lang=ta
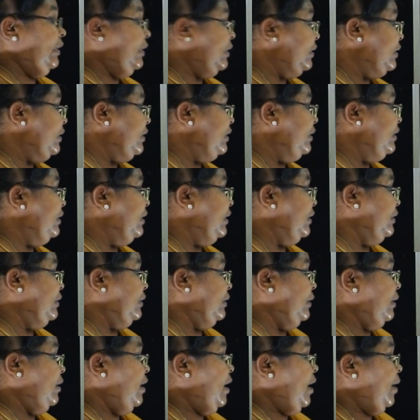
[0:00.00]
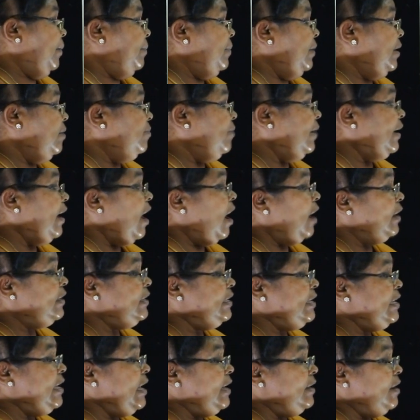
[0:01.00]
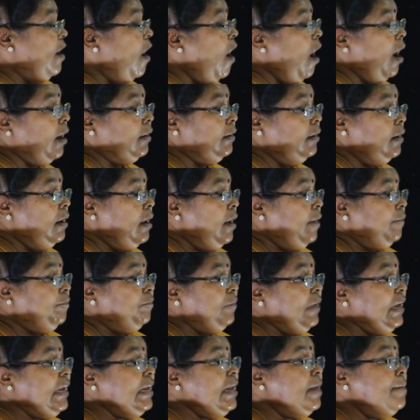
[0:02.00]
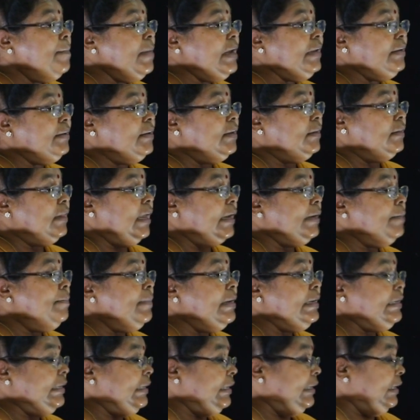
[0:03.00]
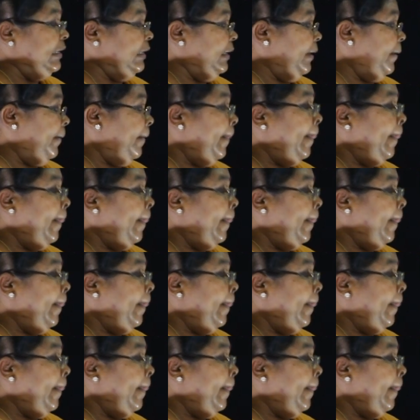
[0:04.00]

இருக்கின்றது பீமனாகிய நான் வீரமெற்ற தருமனுக்கு